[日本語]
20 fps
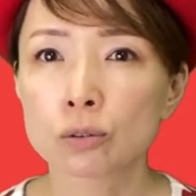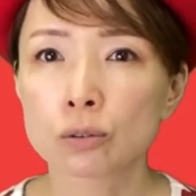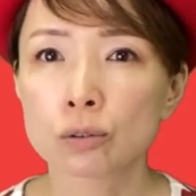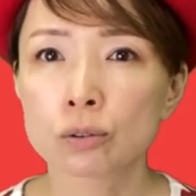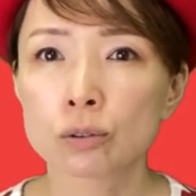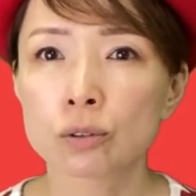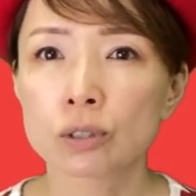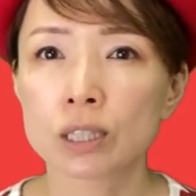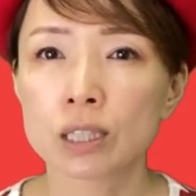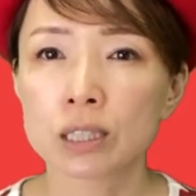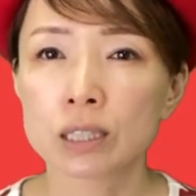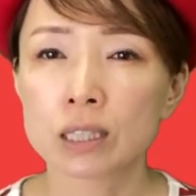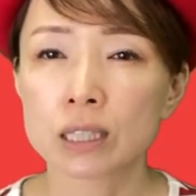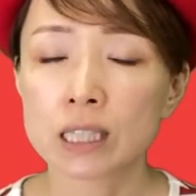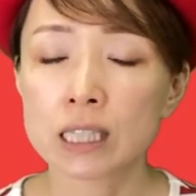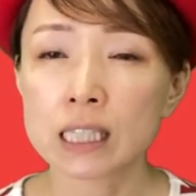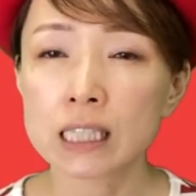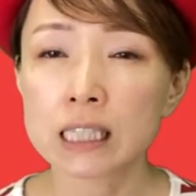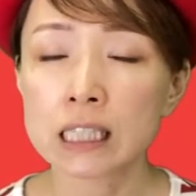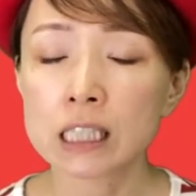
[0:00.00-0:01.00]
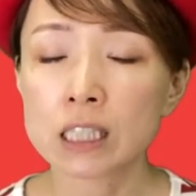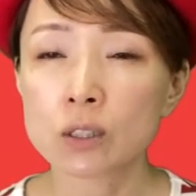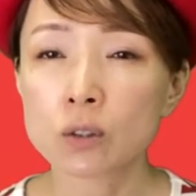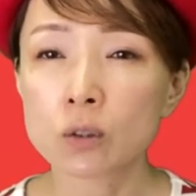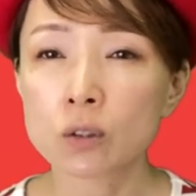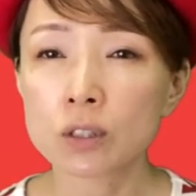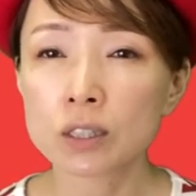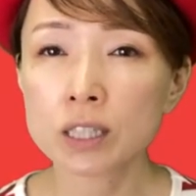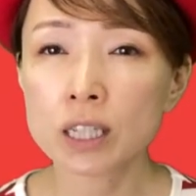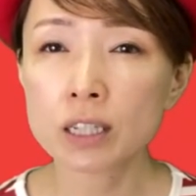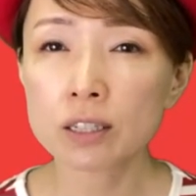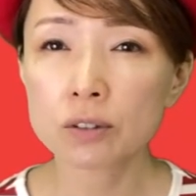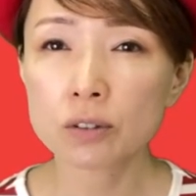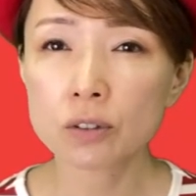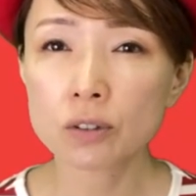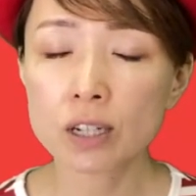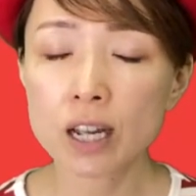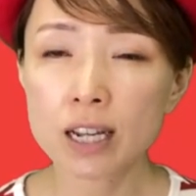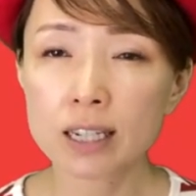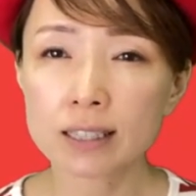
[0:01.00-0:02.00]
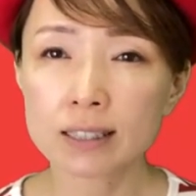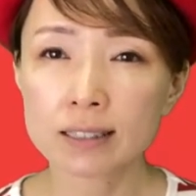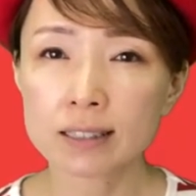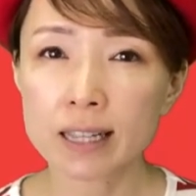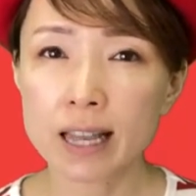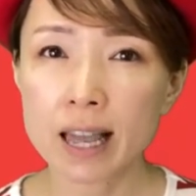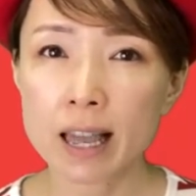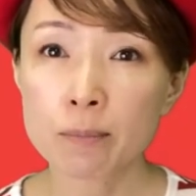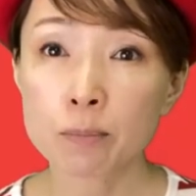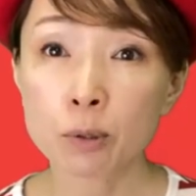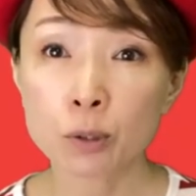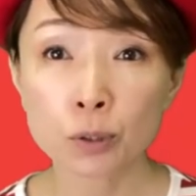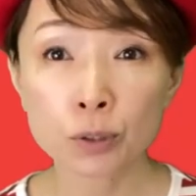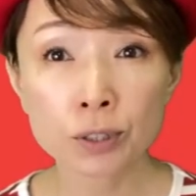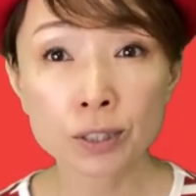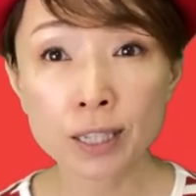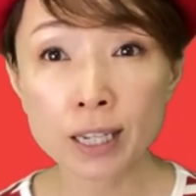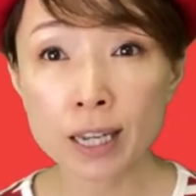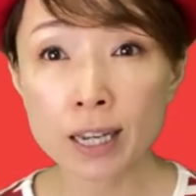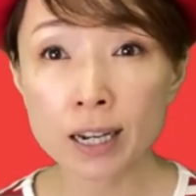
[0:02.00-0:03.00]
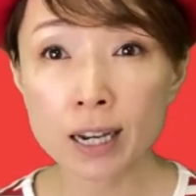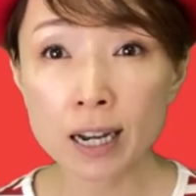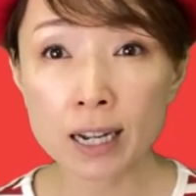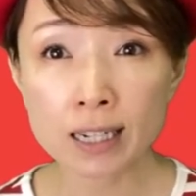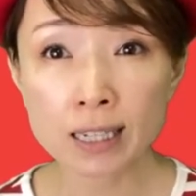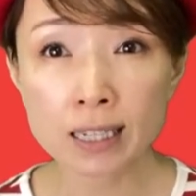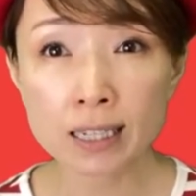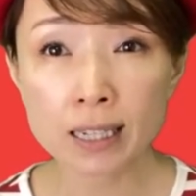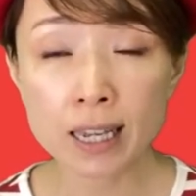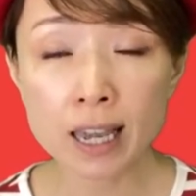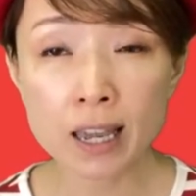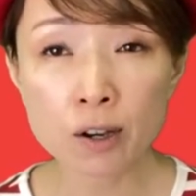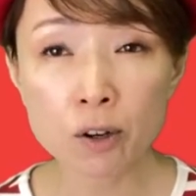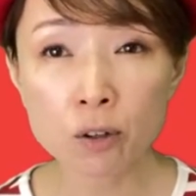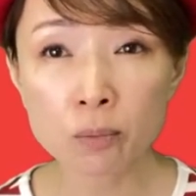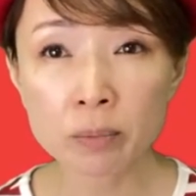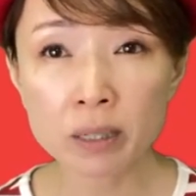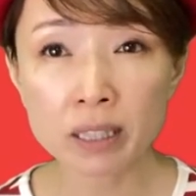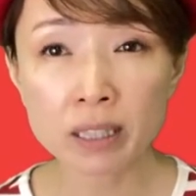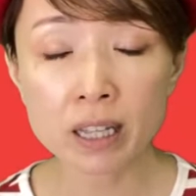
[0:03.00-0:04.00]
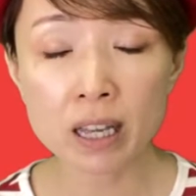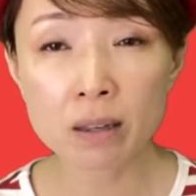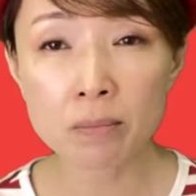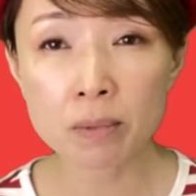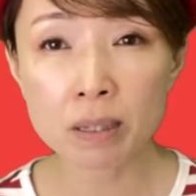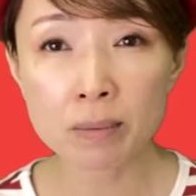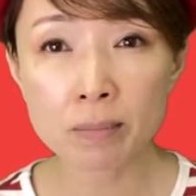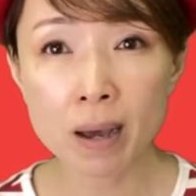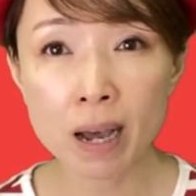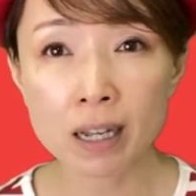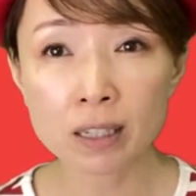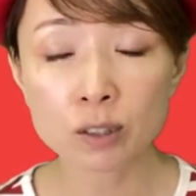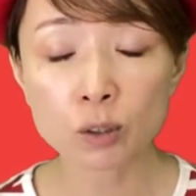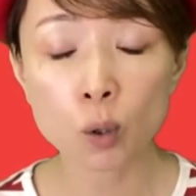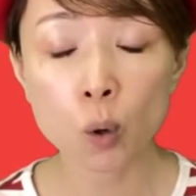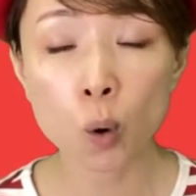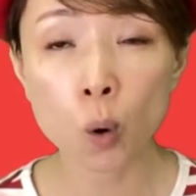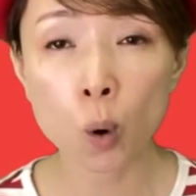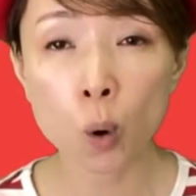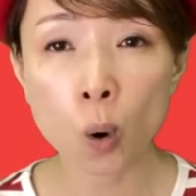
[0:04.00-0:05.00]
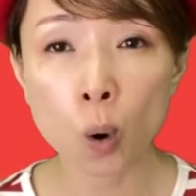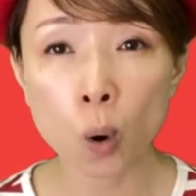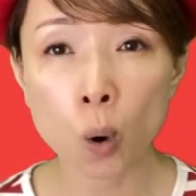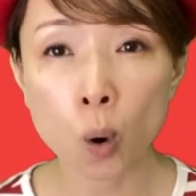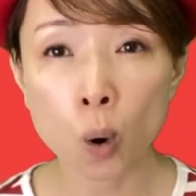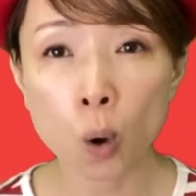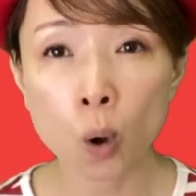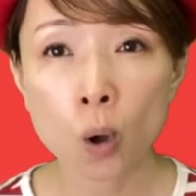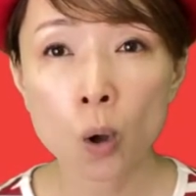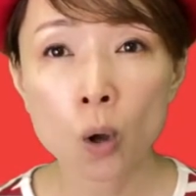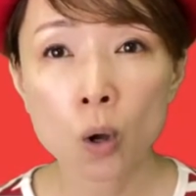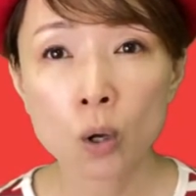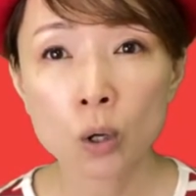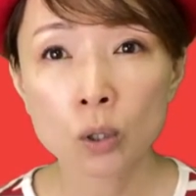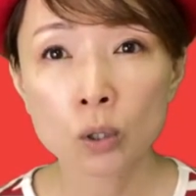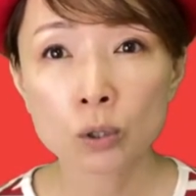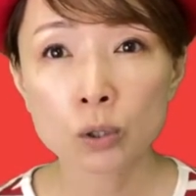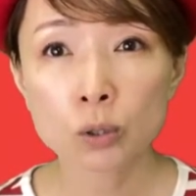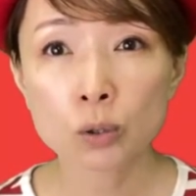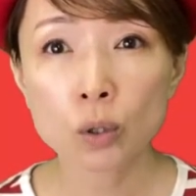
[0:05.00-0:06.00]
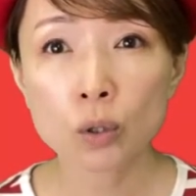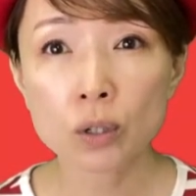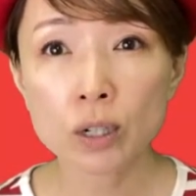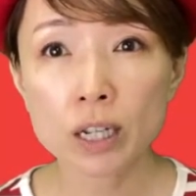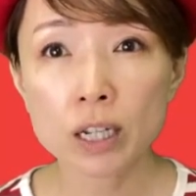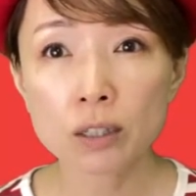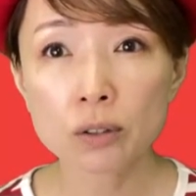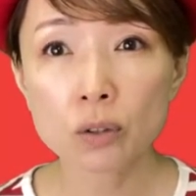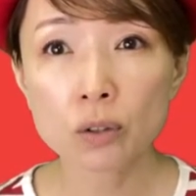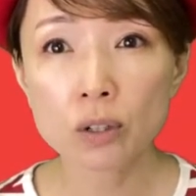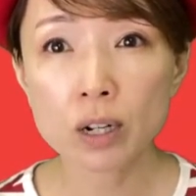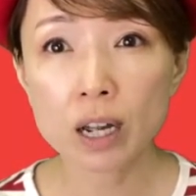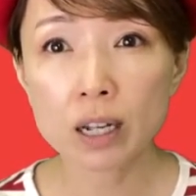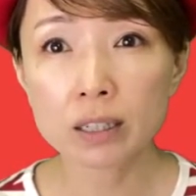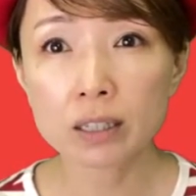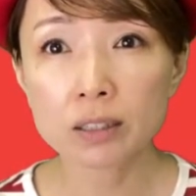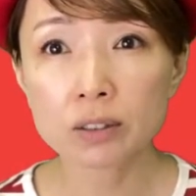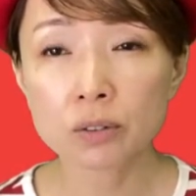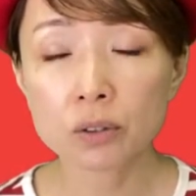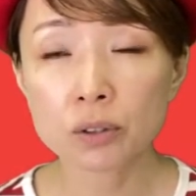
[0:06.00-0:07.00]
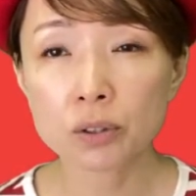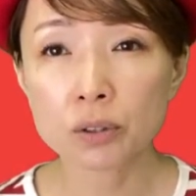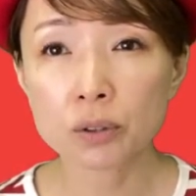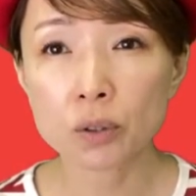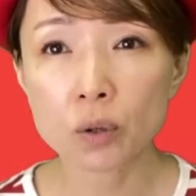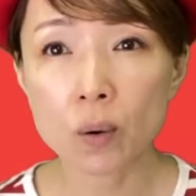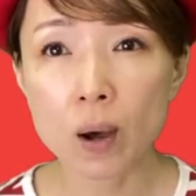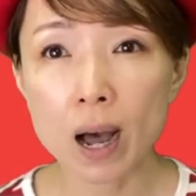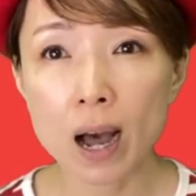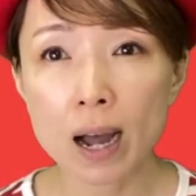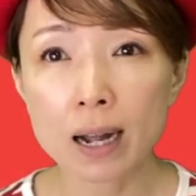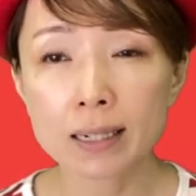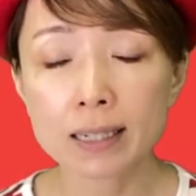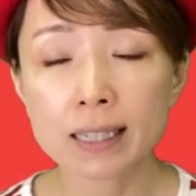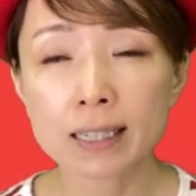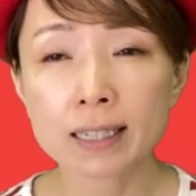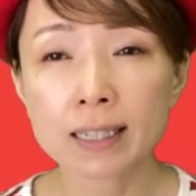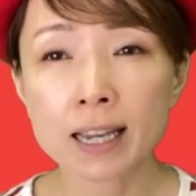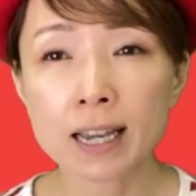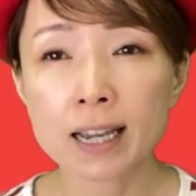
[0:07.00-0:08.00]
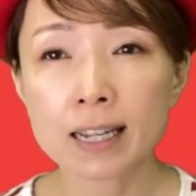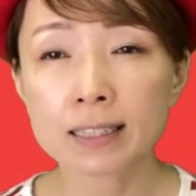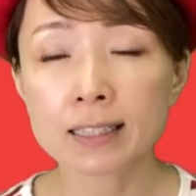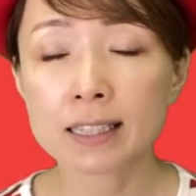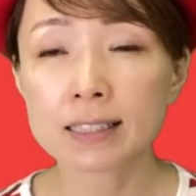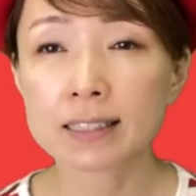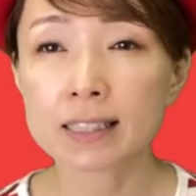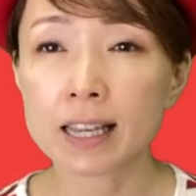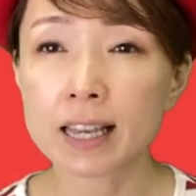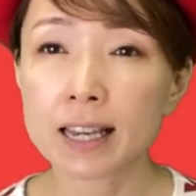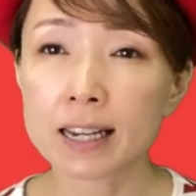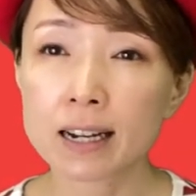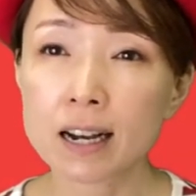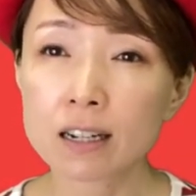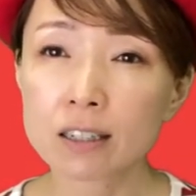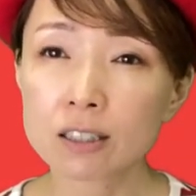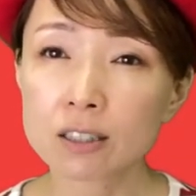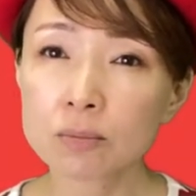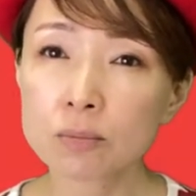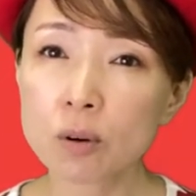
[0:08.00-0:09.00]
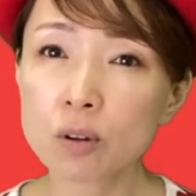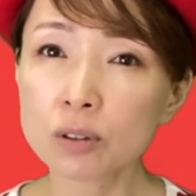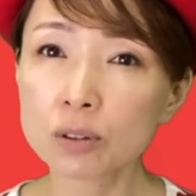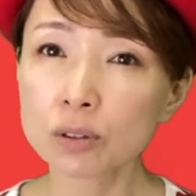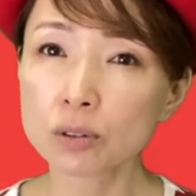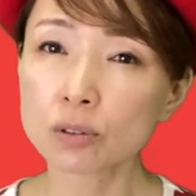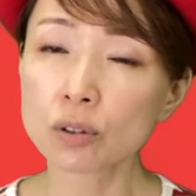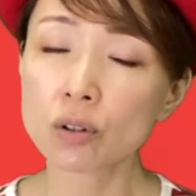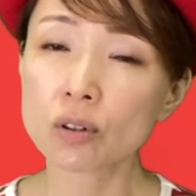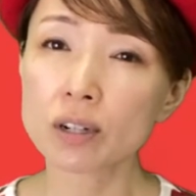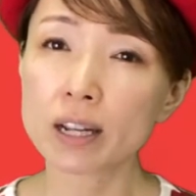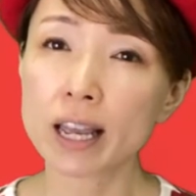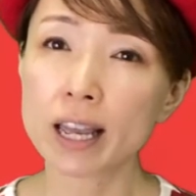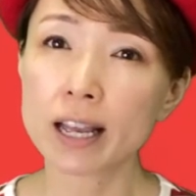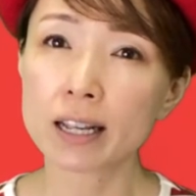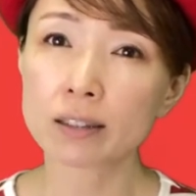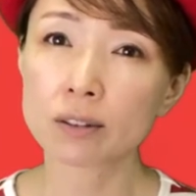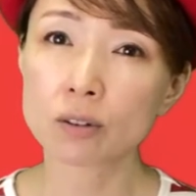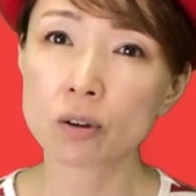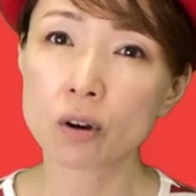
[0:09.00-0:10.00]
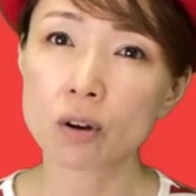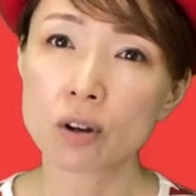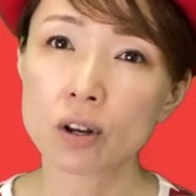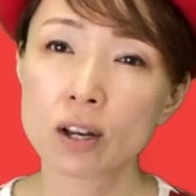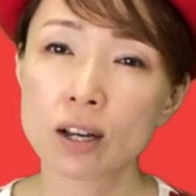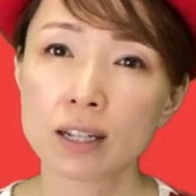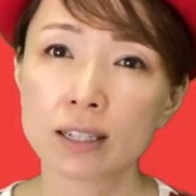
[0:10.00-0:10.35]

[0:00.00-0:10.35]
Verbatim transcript: 次に知能線のラインで文系か理系を見てみましょうストレートラインの人は理系で性格もストレート。